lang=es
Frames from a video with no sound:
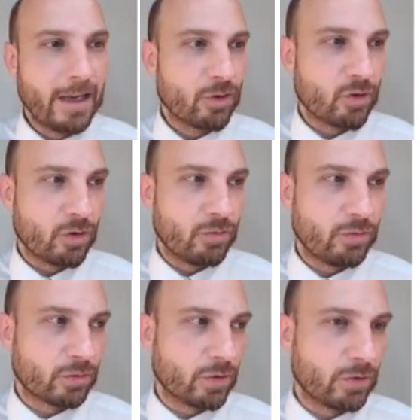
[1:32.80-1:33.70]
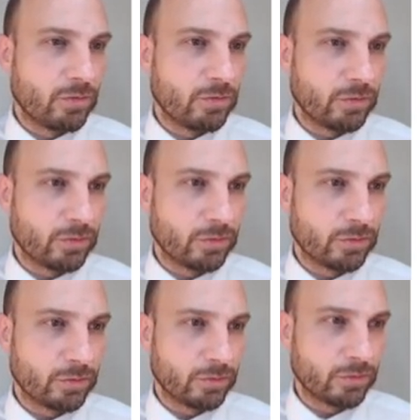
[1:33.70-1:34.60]

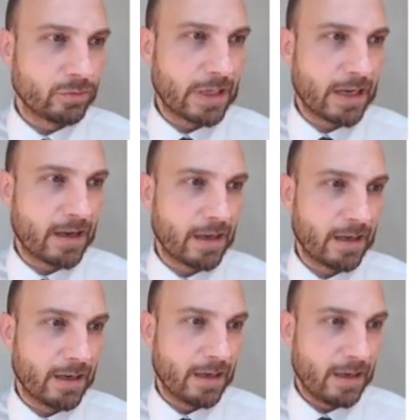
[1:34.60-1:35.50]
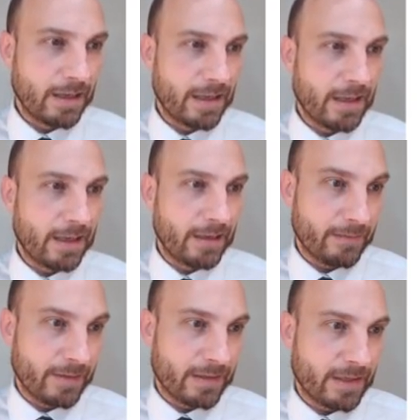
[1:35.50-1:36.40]
con, una
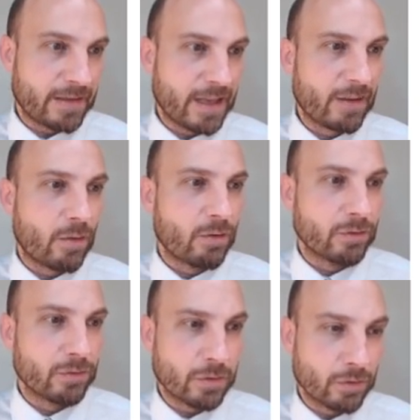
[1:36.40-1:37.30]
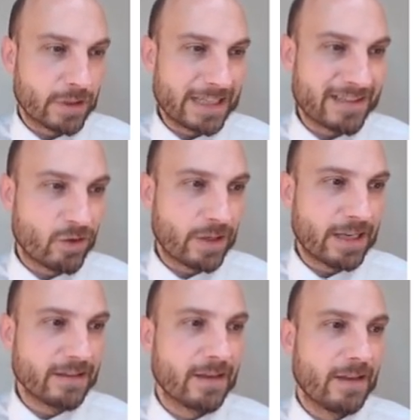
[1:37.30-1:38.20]
intensidad o con
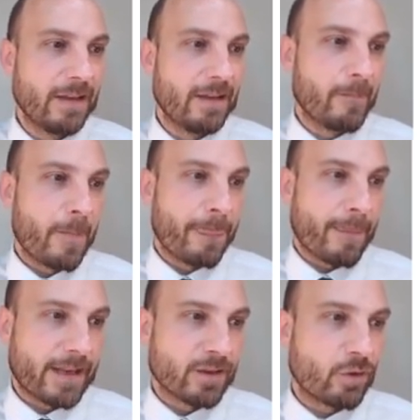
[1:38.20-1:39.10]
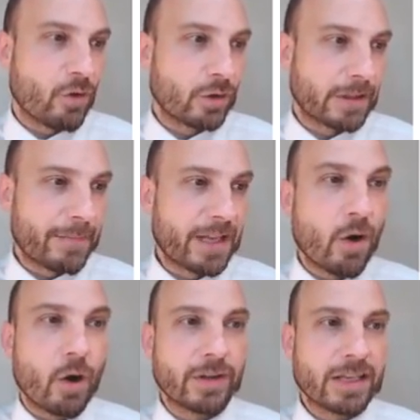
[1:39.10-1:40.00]
tensiones que son
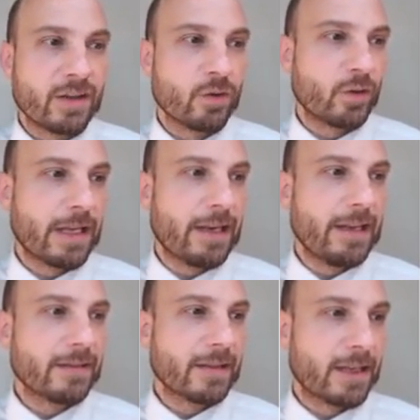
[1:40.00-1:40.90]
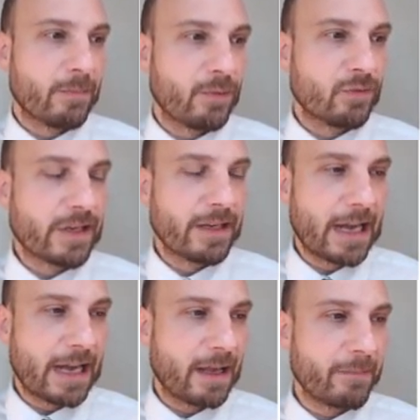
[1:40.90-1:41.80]
también ondas sinusoidales que
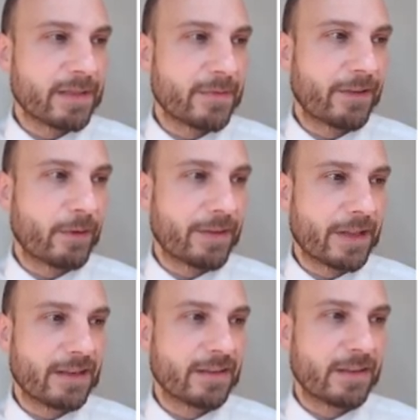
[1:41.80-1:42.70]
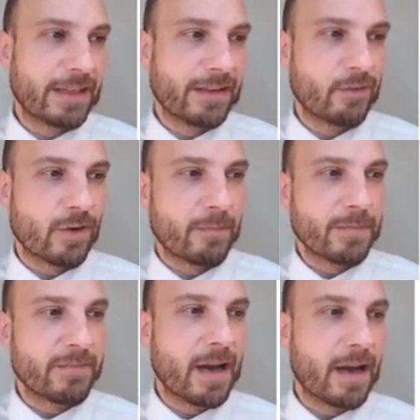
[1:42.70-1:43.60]
pulsan a la misma frecuencia, es decir, con la
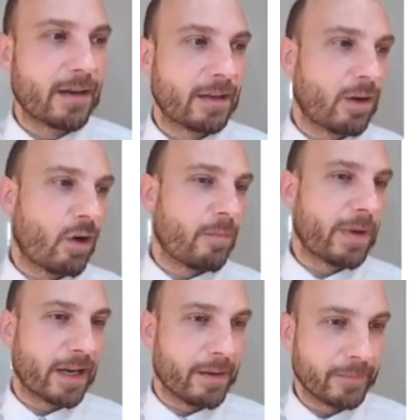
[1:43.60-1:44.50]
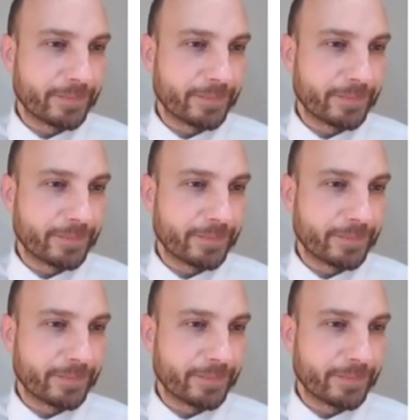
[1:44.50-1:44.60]
misma omega.